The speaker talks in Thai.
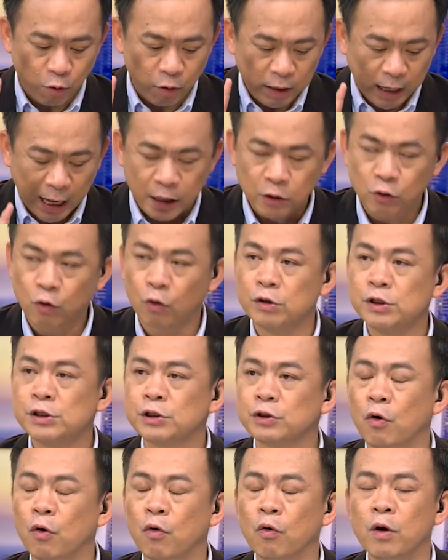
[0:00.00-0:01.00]
เรื่องของการขน
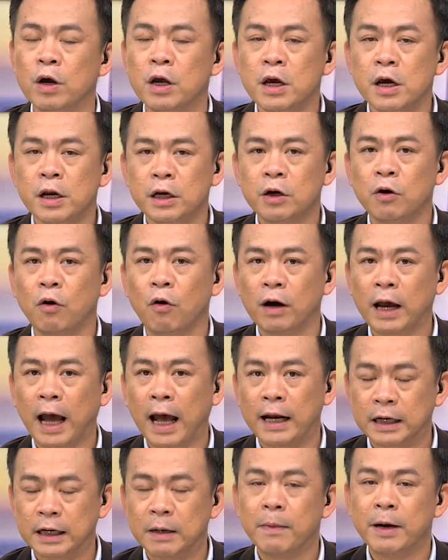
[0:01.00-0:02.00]
ส่งเรื่องของ
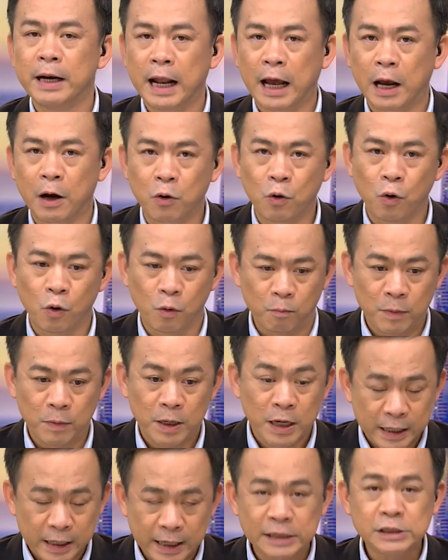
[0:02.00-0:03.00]
การคมนาคม
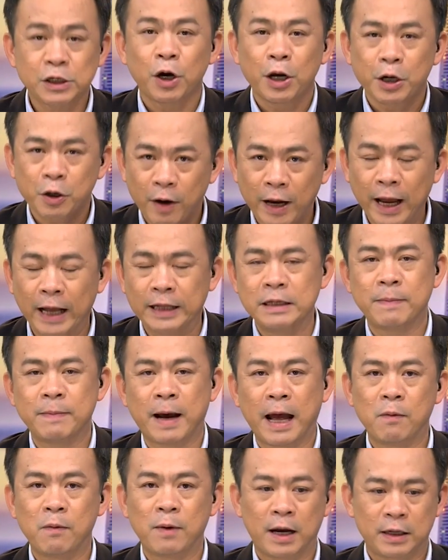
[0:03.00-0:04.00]
เดี๋ยวจะค่อยๆอธิ
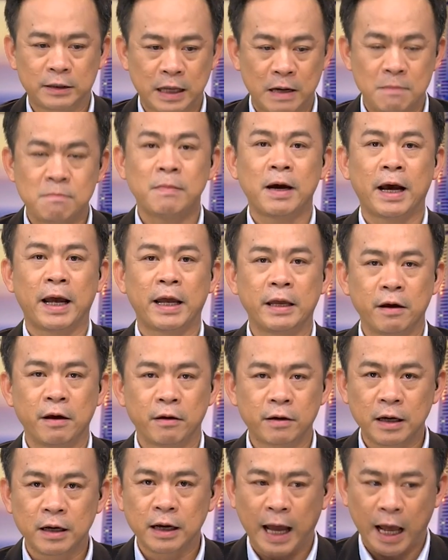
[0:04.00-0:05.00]
บายว่าทำไม
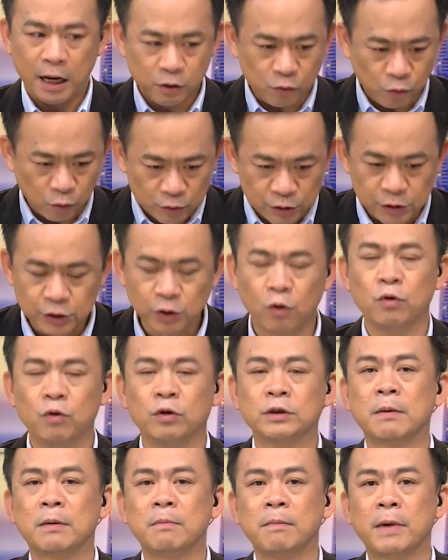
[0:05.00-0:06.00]
เรื่องการขนส่ง
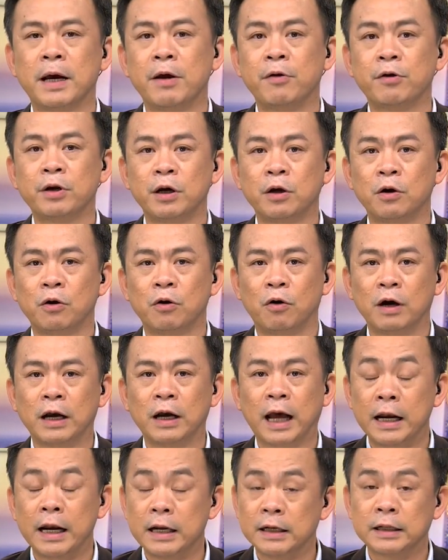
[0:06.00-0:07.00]
ทำไมเรื่องของ
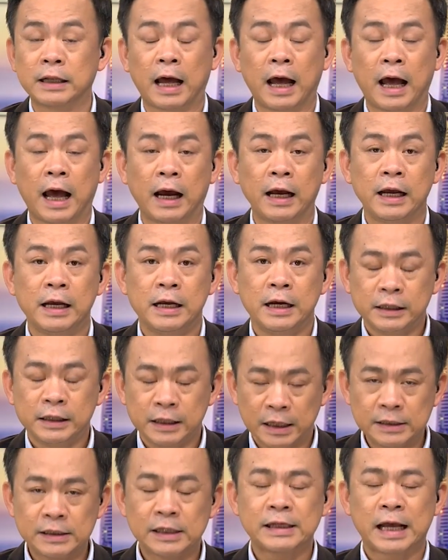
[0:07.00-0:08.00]
การเดินทาง
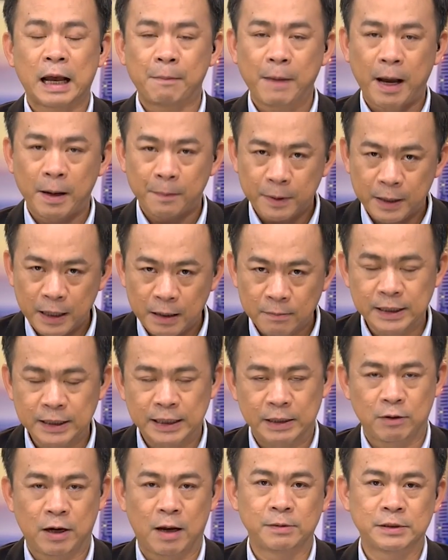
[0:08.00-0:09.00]
ถึงจะสามารถเพิ่ม
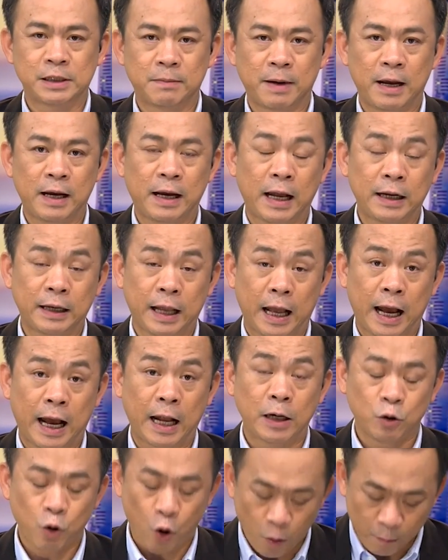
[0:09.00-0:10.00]
ขีดความสามารถการแข่ง
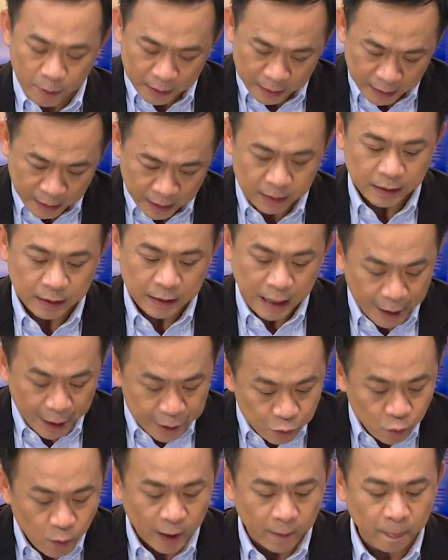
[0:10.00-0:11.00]
ขันของประเทศ
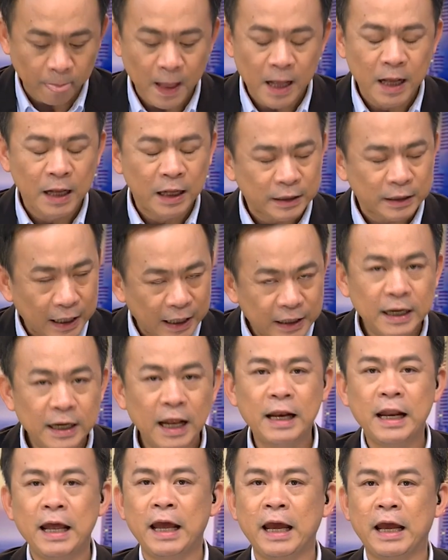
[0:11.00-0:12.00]
ได้ด้วยแต่
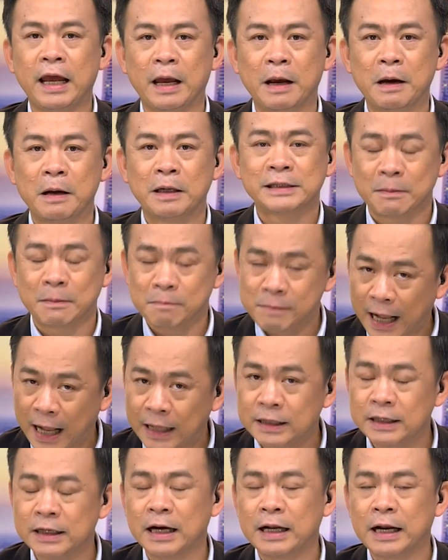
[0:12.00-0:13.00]
ที่แน่ๆสำ
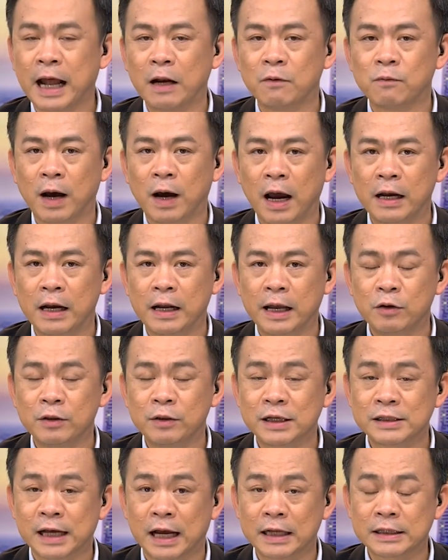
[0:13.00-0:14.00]
คัญถึงขนาดว่าใน
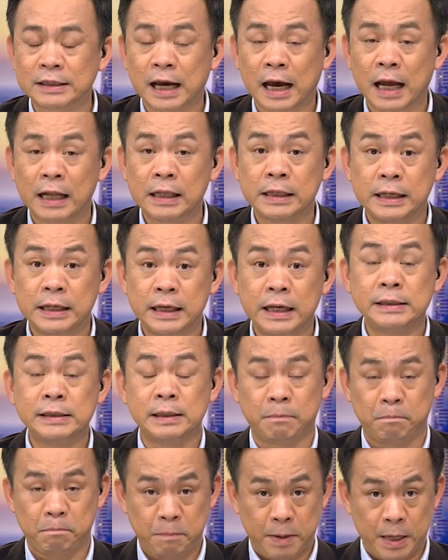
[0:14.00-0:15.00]
ยุทธศาสตร์ชาติยี่
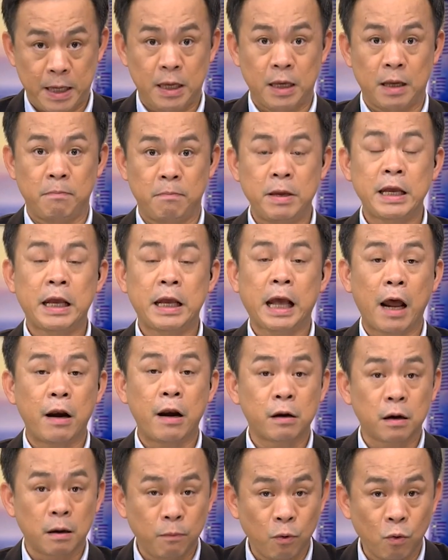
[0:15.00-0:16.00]
สิบปีมี
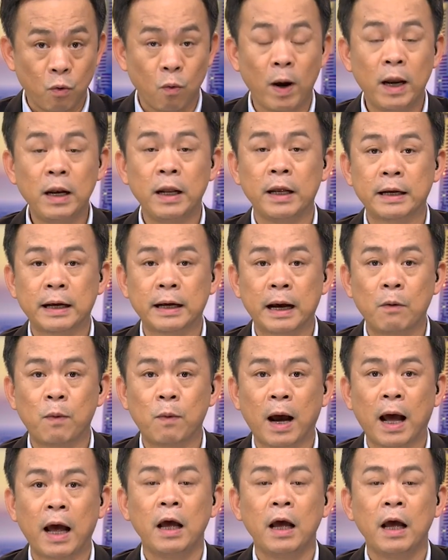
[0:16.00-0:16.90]
การระบุไว้เลยนะครั